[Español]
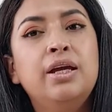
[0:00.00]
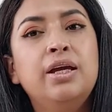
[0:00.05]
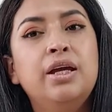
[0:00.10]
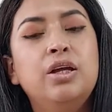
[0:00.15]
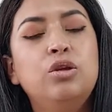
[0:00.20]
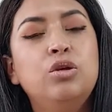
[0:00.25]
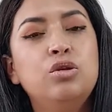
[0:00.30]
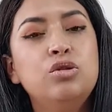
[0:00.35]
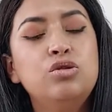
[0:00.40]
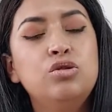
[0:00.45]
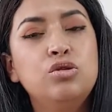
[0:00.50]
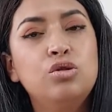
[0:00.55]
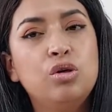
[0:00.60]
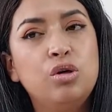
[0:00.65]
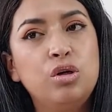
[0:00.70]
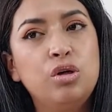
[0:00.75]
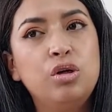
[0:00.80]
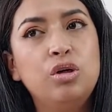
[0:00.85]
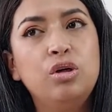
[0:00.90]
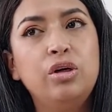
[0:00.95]
que no
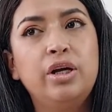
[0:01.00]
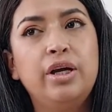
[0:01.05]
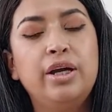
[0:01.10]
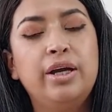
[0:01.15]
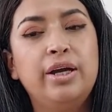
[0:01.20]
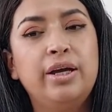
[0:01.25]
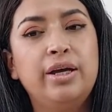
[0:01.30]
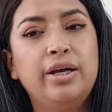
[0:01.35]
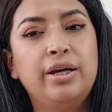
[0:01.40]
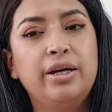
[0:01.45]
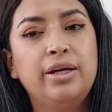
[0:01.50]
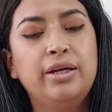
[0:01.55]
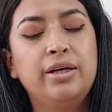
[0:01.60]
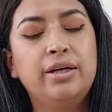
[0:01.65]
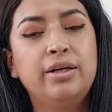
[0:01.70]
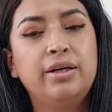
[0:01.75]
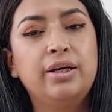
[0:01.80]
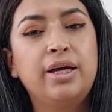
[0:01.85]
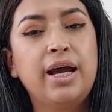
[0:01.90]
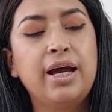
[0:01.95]
solo
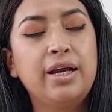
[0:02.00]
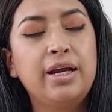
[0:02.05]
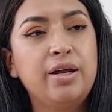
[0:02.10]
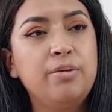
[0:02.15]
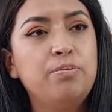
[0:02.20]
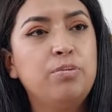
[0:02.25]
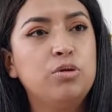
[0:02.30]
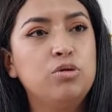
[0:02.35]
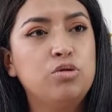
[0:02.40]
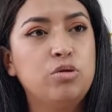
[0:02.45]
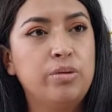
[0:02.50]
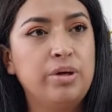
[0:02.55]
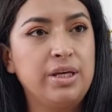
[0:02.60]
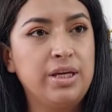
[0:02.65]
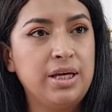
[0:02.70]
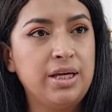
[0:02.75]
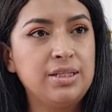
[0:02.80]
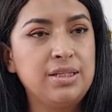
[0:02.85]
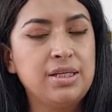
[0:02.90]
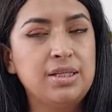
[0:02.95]
eh, gane por su
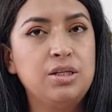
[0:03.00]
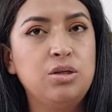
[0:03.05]
belleza,